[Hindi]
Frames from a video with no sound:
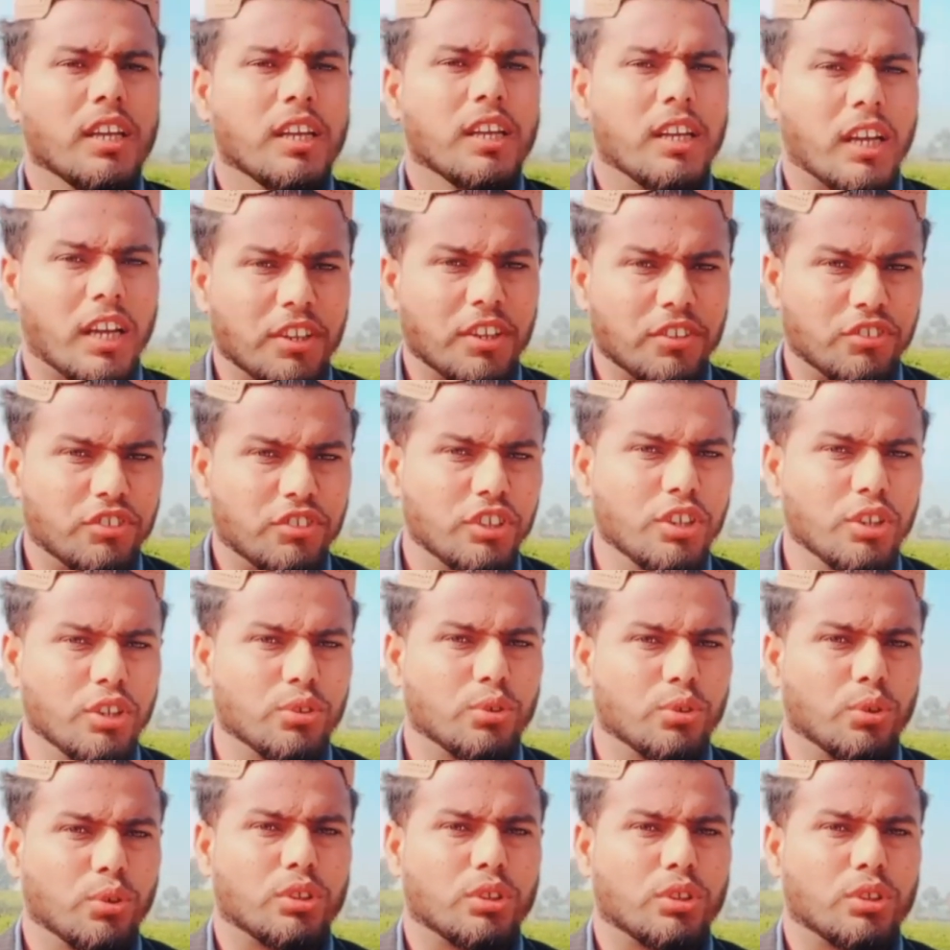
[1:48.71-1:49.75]
अंजीर जो
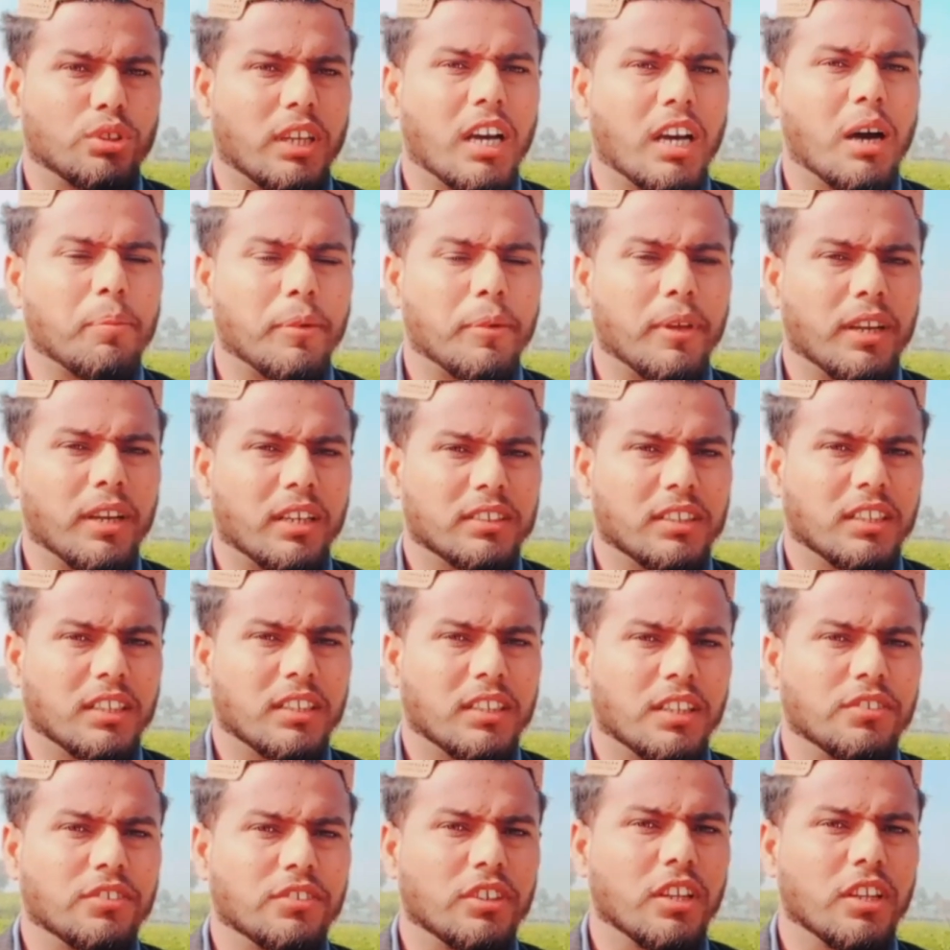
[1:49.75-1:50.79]
होता है आप एक अदद
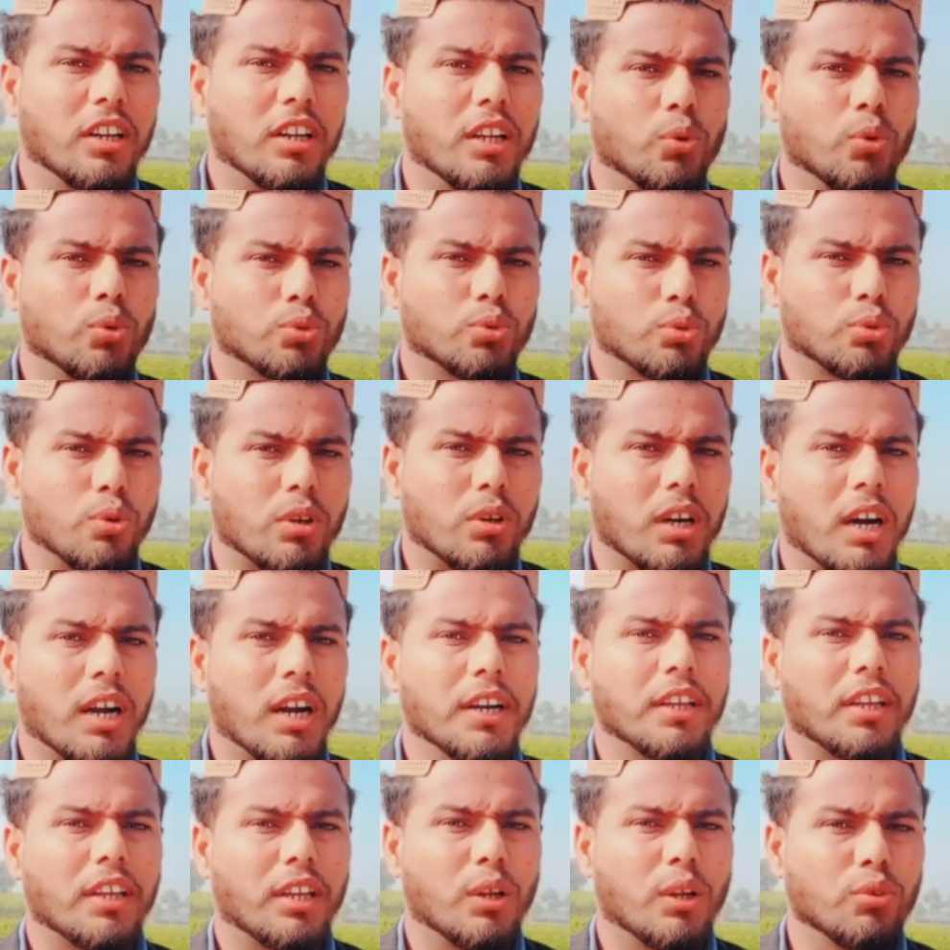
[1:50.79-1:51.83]
अंजीर लें उसको काट
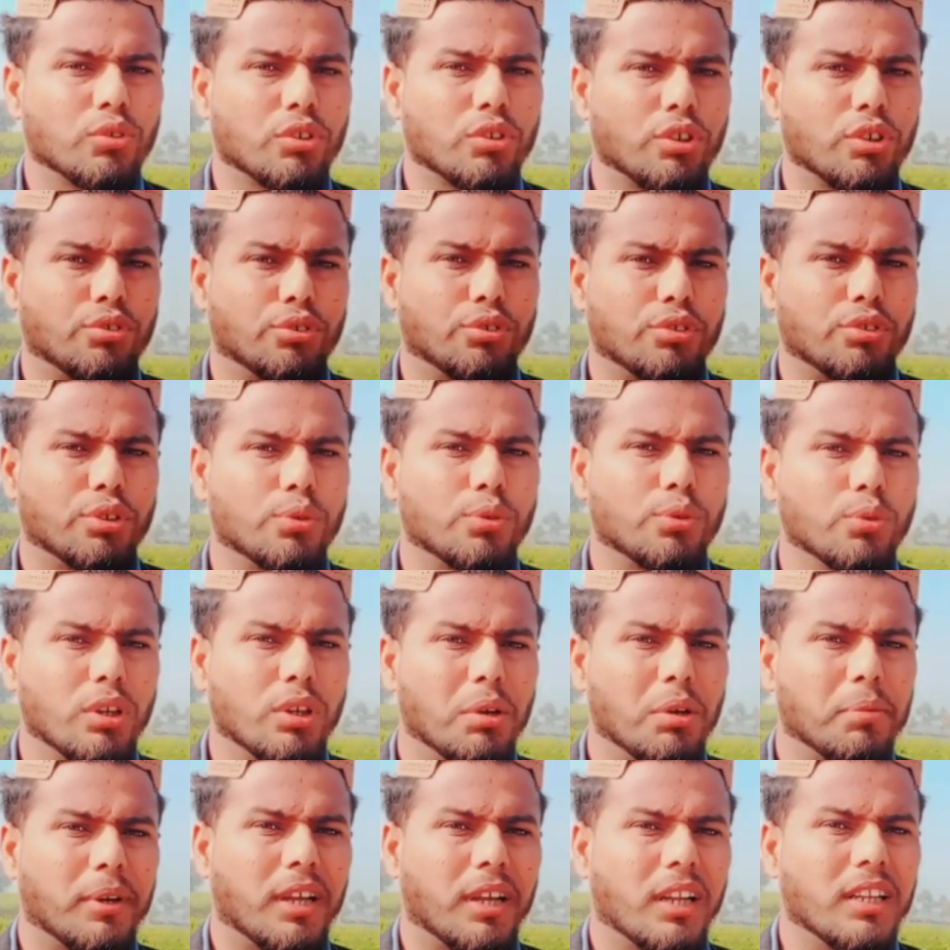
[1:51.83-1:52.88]
के ना उसके छोटे छोटे टुकड़े
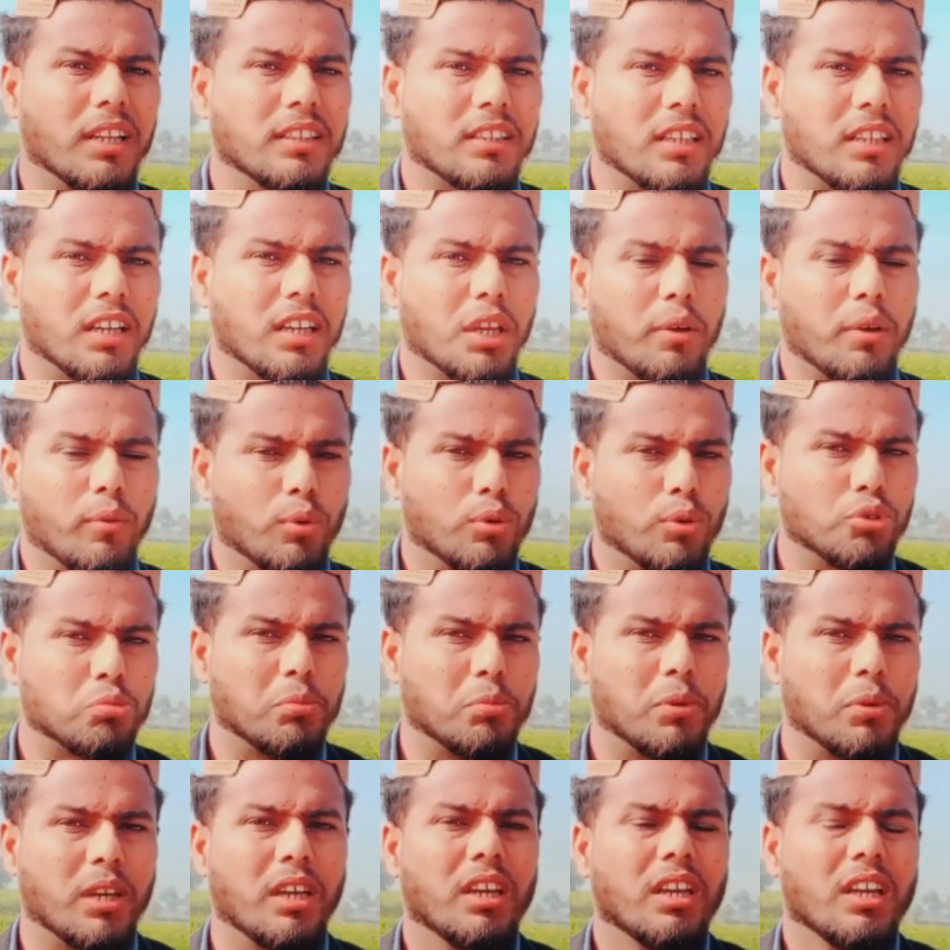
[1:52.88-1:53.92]
बना लें ताकि वो उसमें